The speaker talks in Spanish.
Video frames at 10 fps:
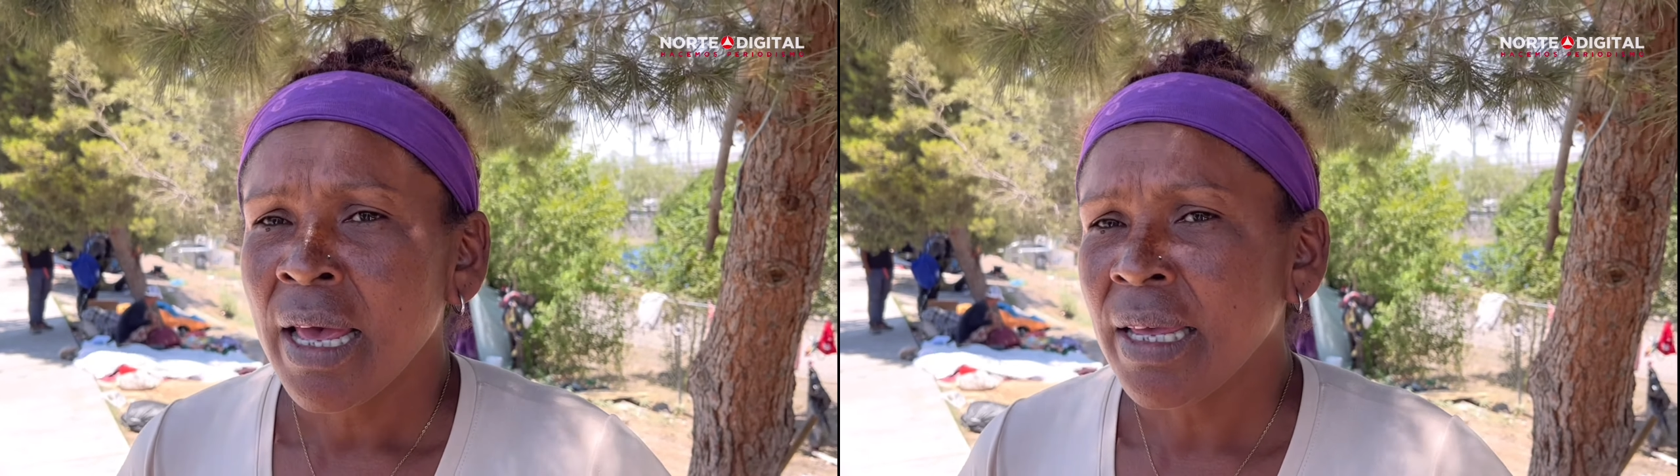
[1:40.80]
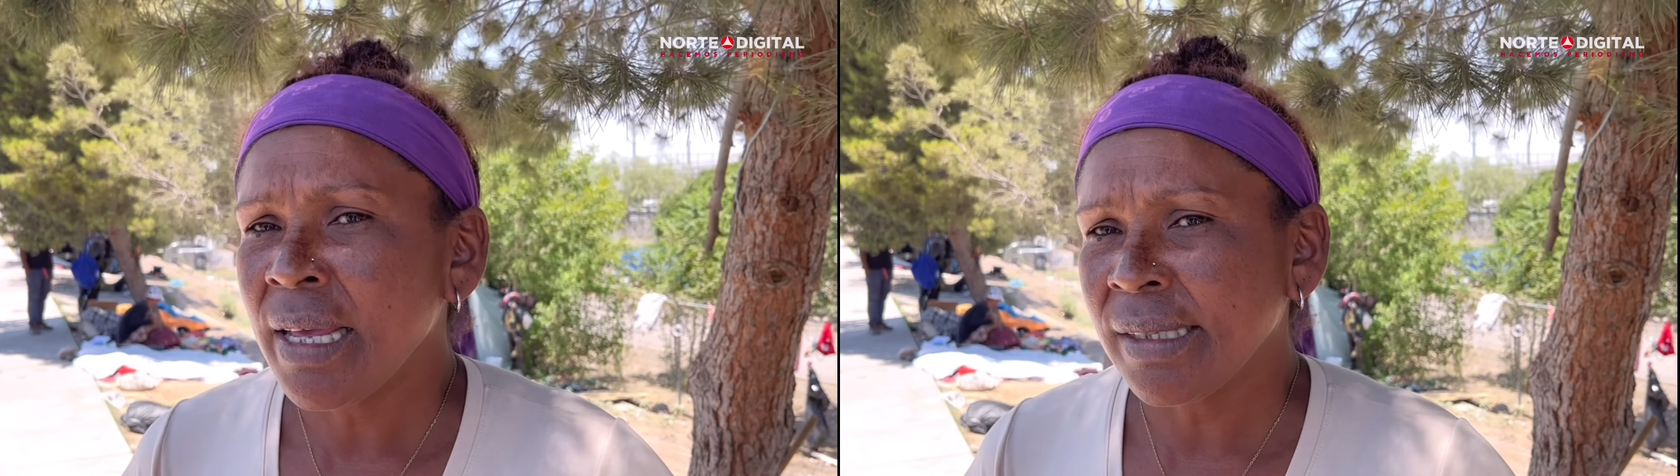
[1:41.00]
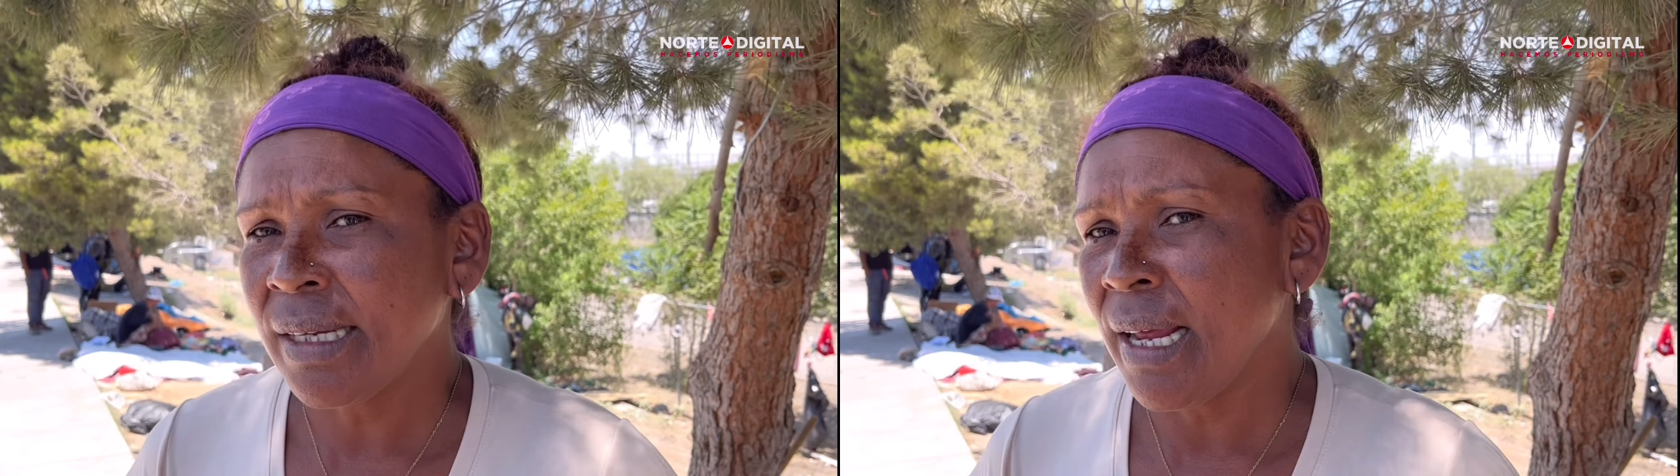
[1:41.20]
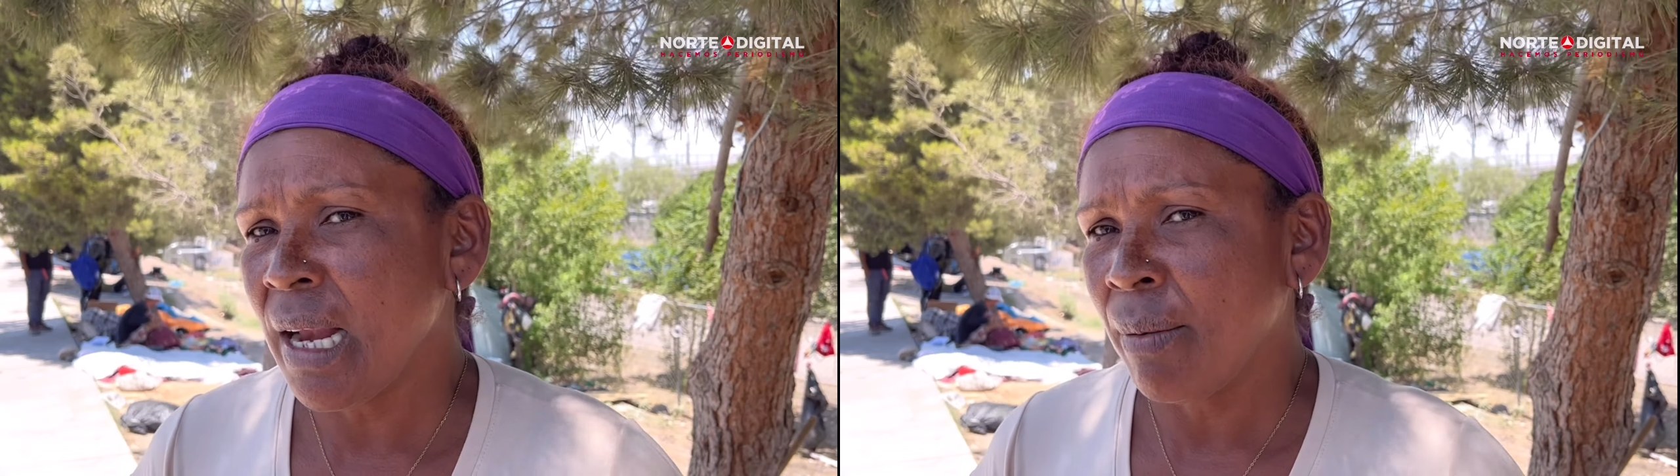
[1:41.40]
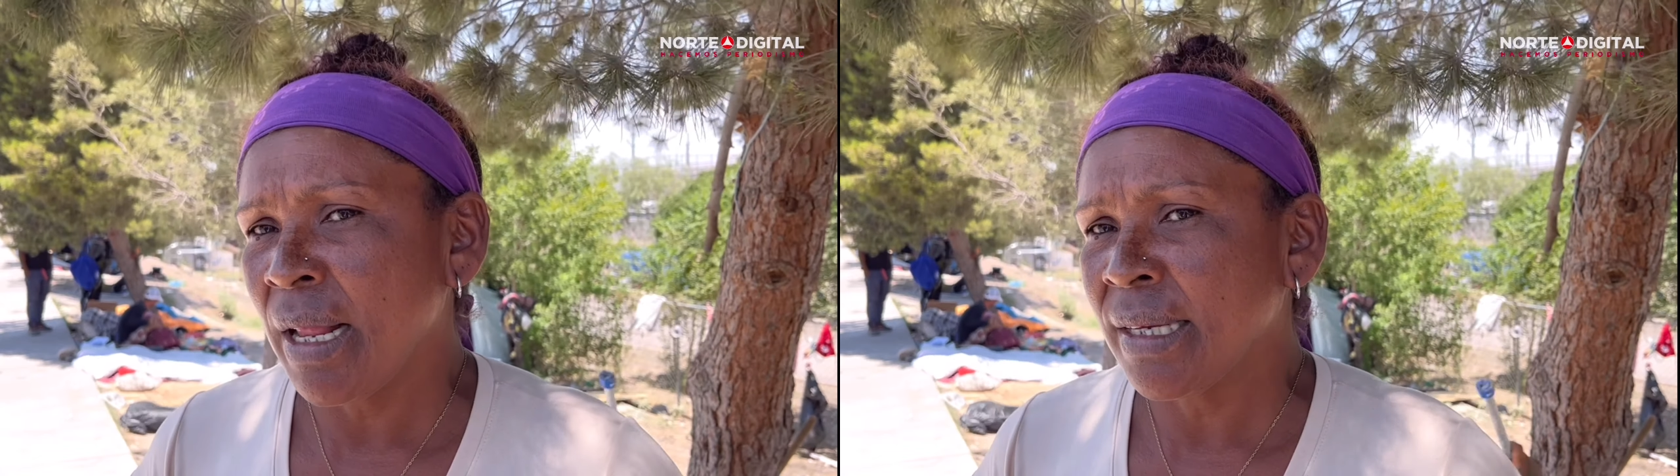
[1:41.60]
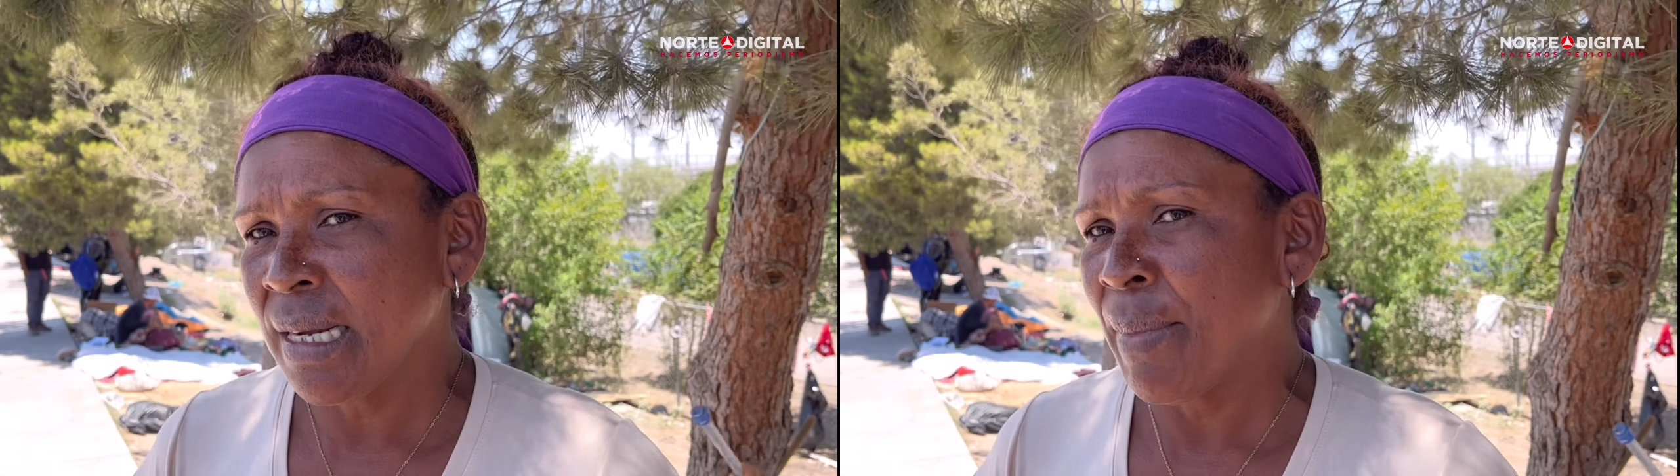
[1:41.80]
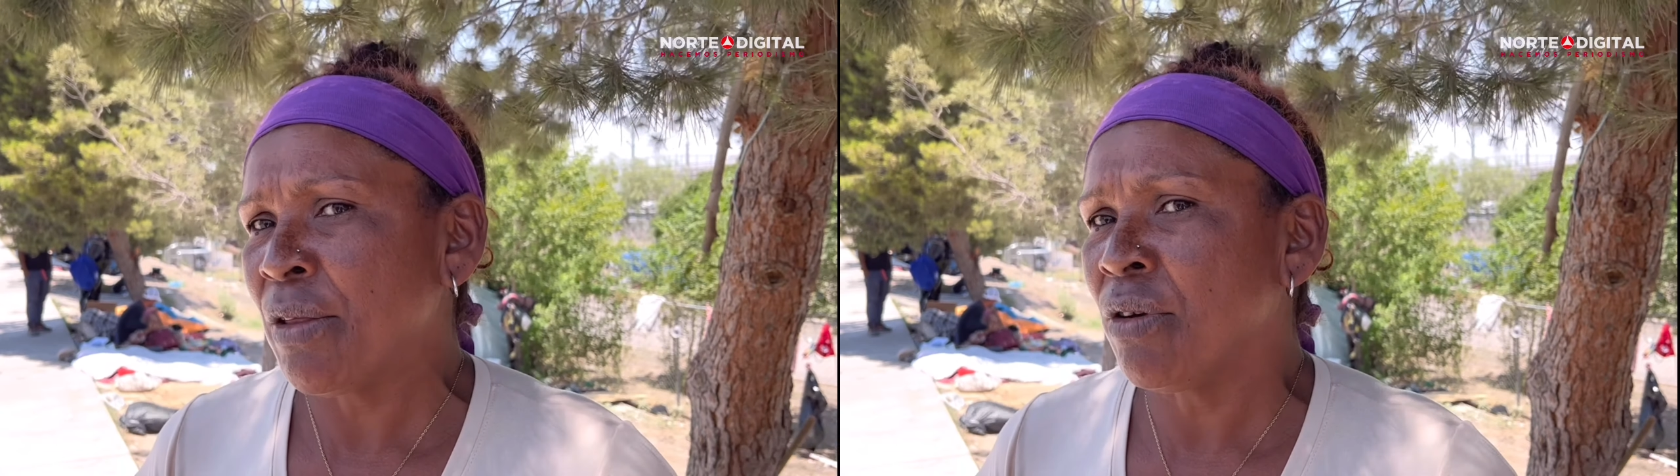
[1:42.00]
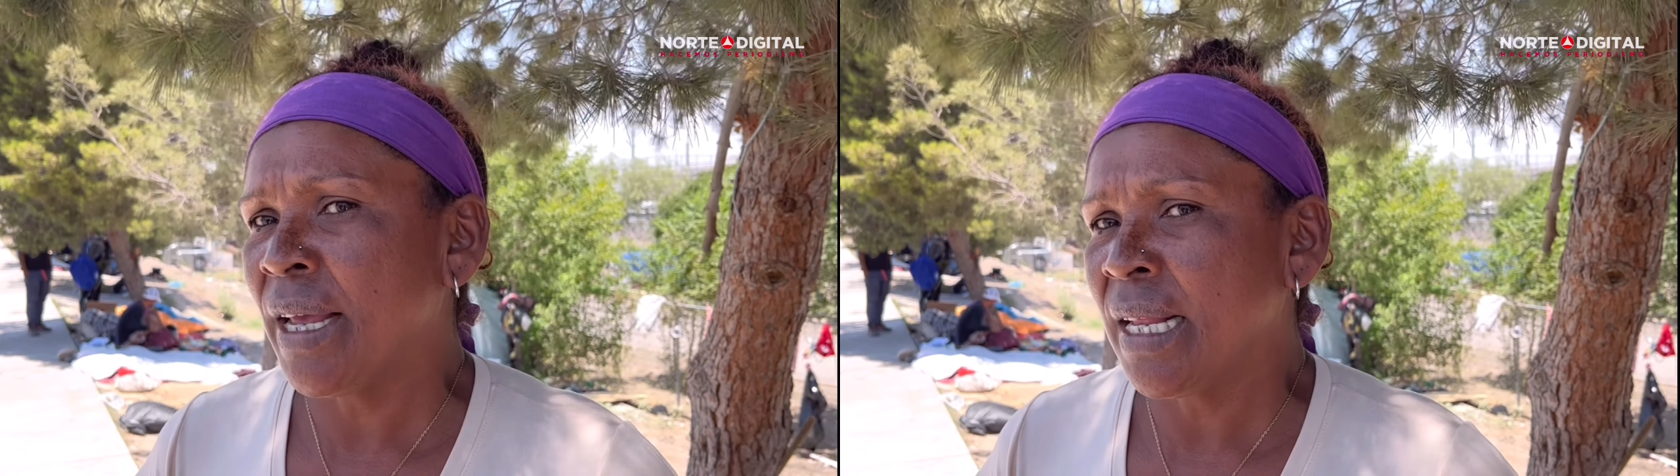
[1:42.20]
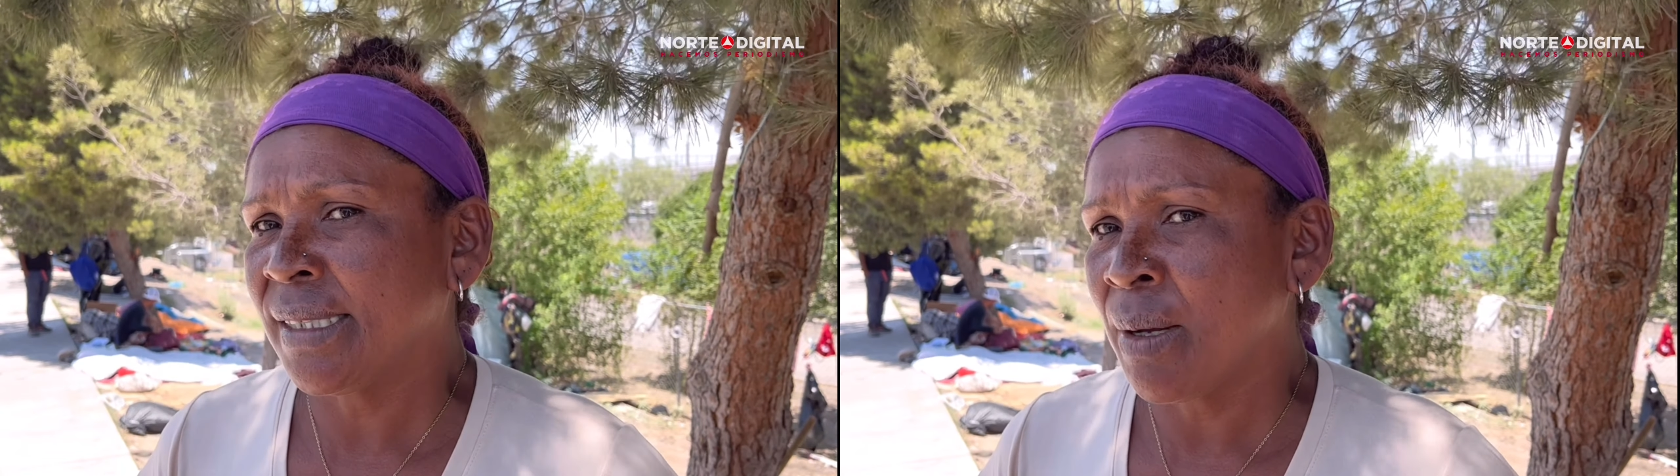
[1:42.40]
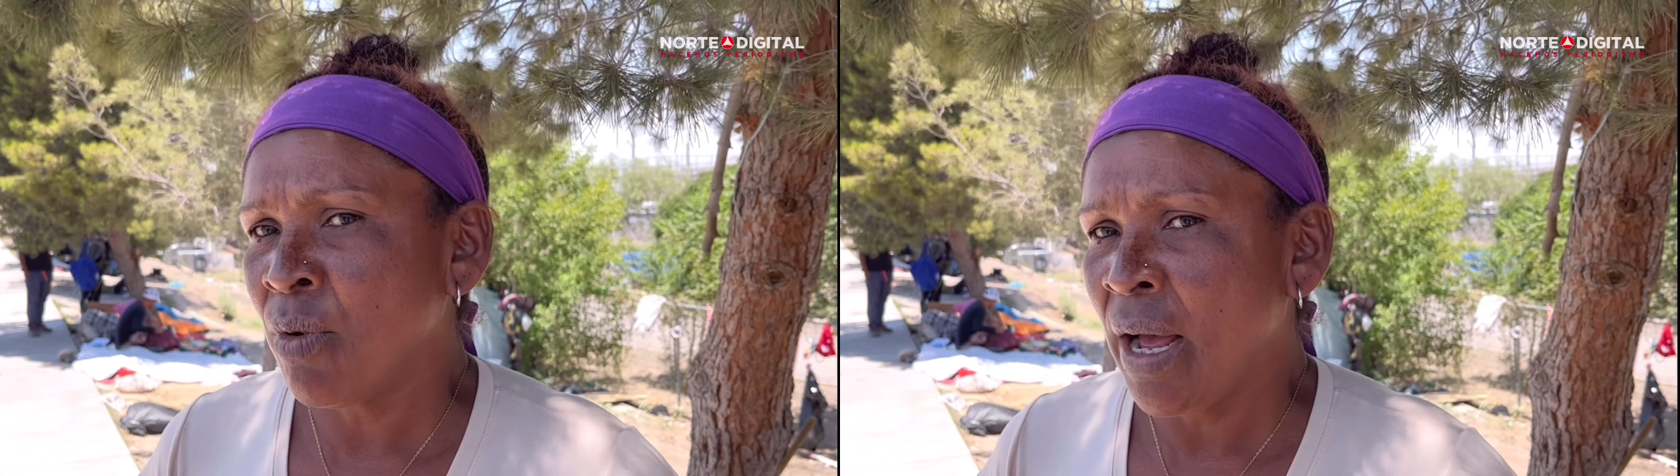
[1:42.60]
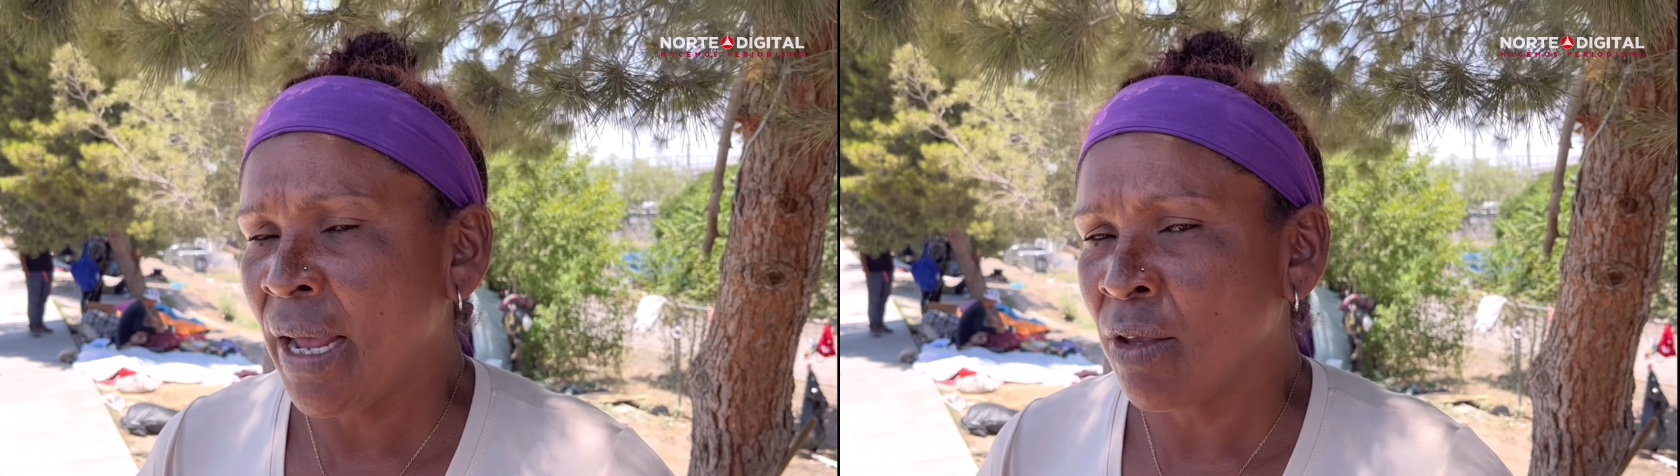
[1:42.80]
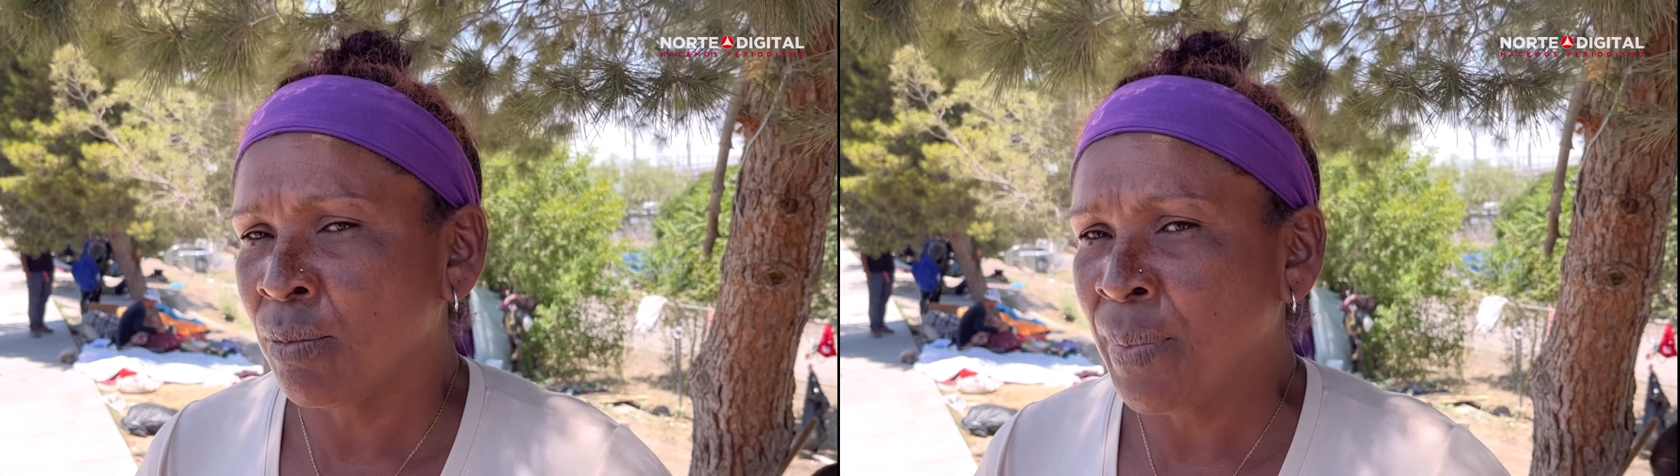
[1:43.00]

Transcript: y ese es el, llamado que le hacemos a ellos